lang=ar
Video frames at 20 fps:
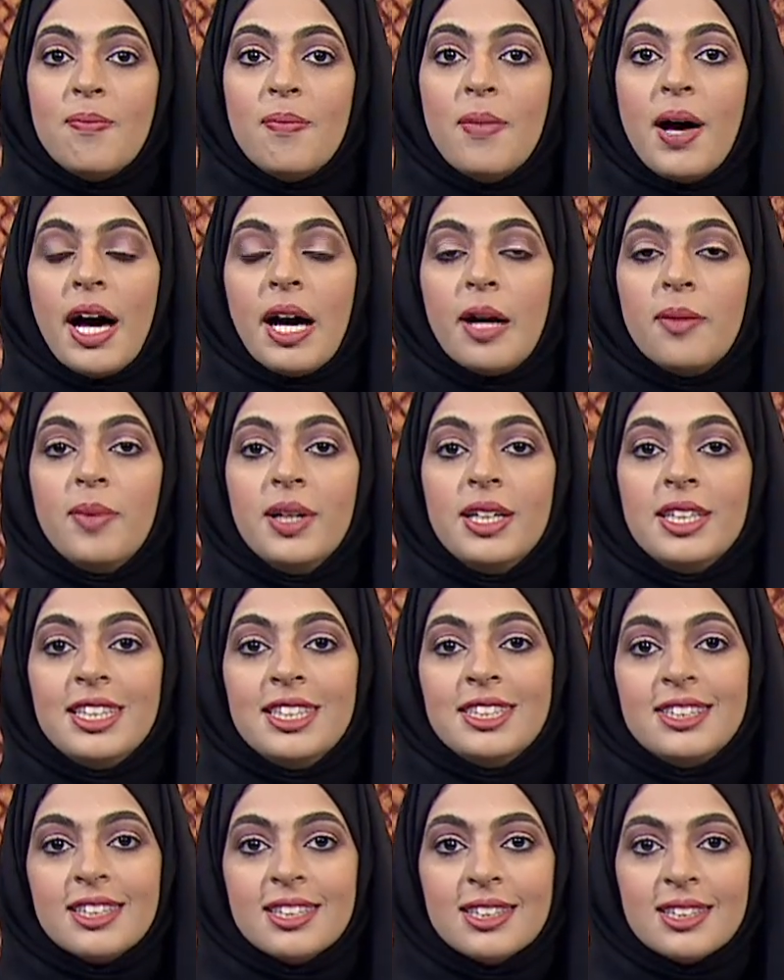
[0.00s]
مع بني
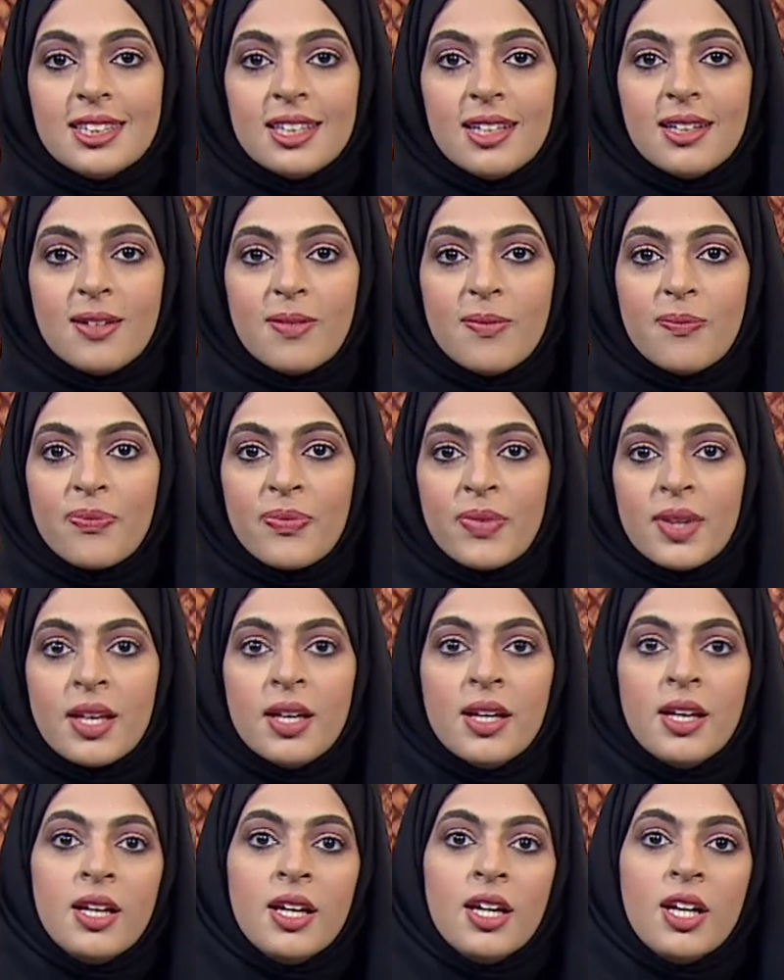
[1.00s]
جنسه
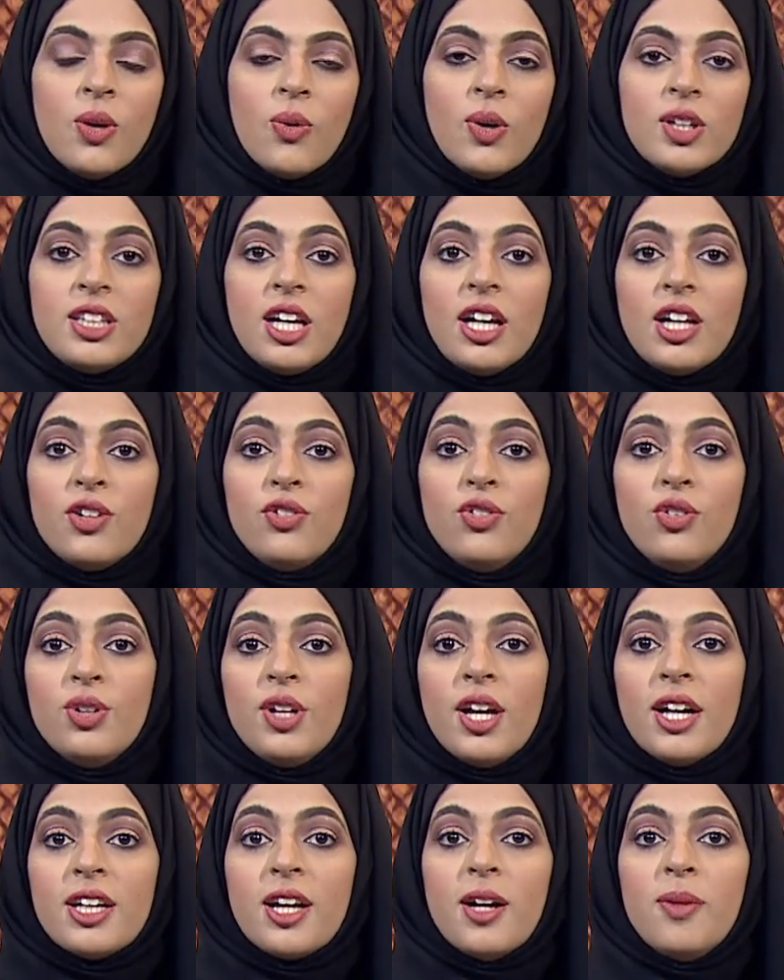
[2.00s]

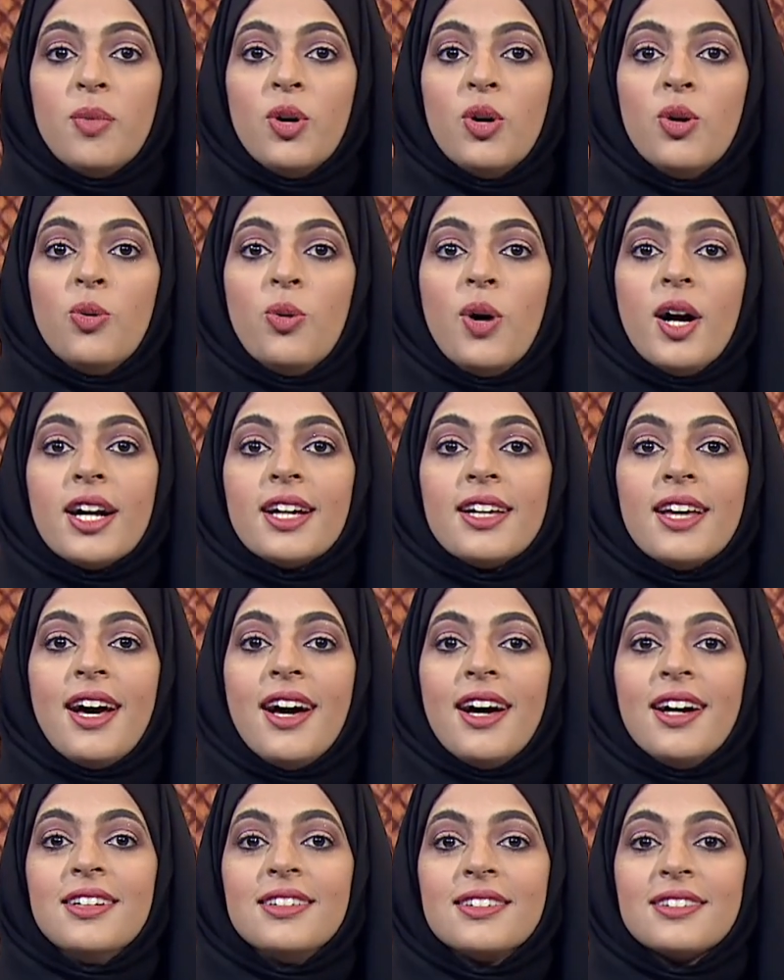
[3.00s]
وتعرفون كم هو
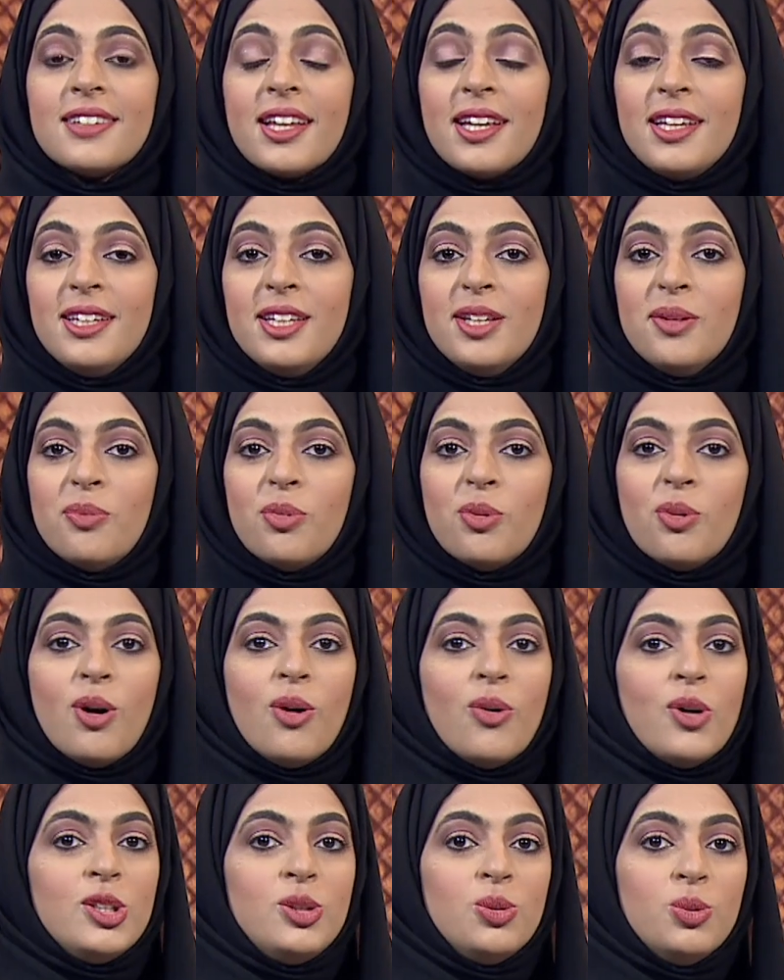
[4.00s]
كائن طيب
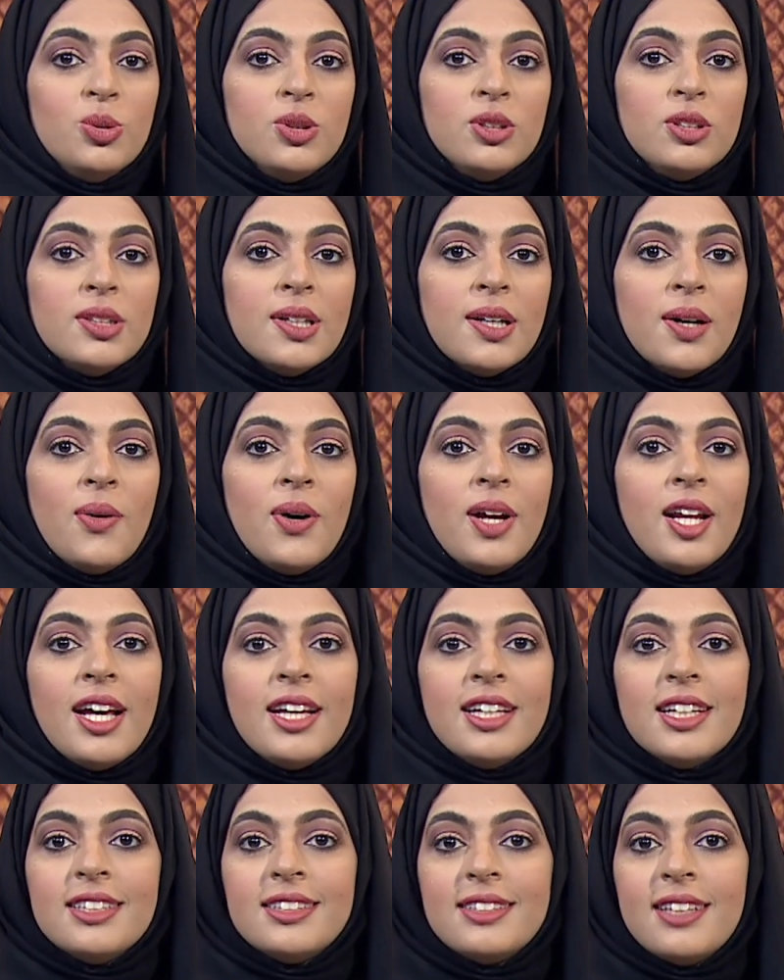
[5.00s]
وودود ولا
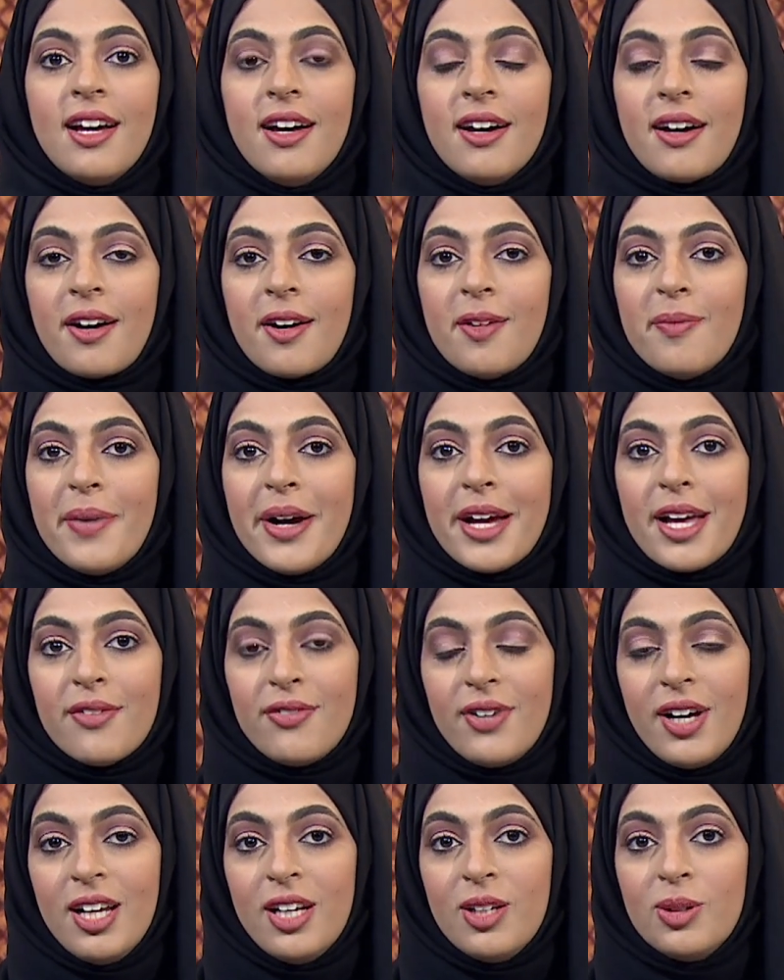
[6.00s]
يستحق ما
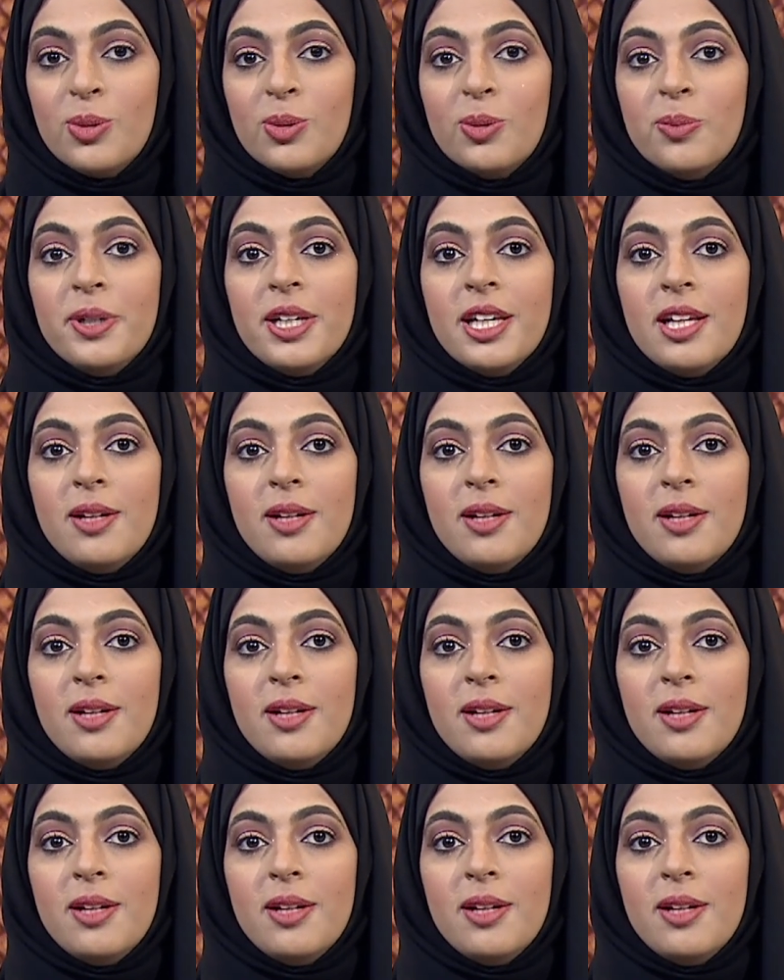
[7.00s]
يفعله به